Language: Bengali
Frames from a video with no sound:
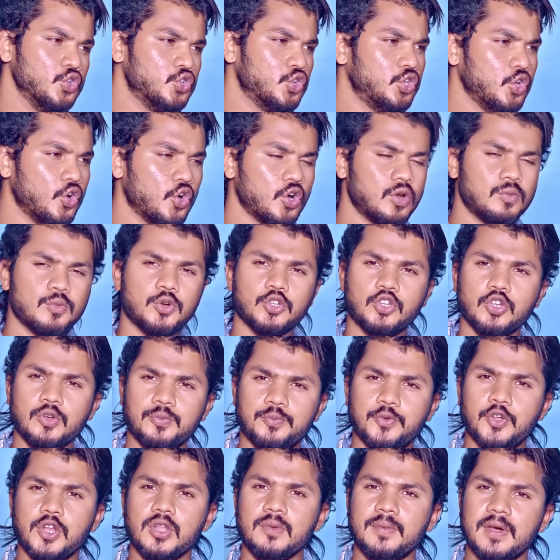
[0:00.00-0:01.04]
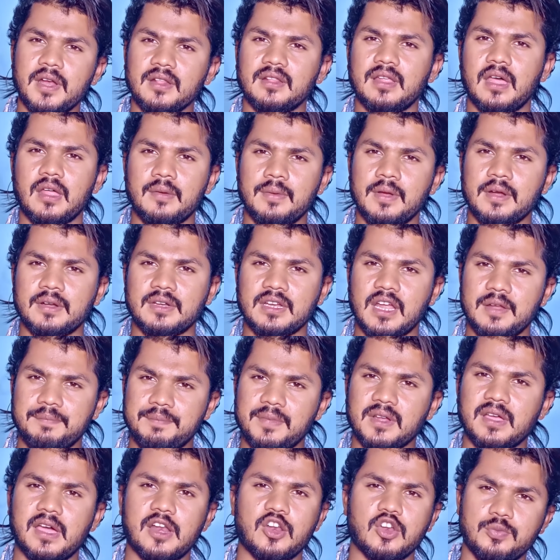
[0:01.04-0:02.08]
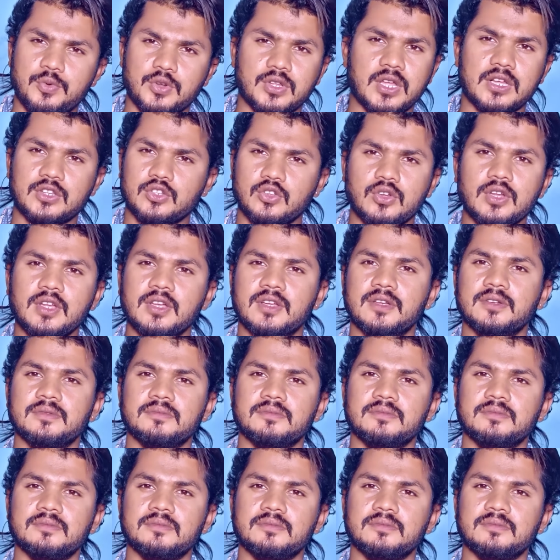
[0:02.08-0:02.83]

যদি ওর মতো পরিবারের ভাবটা আপনার ঘরের উপর থাকতো না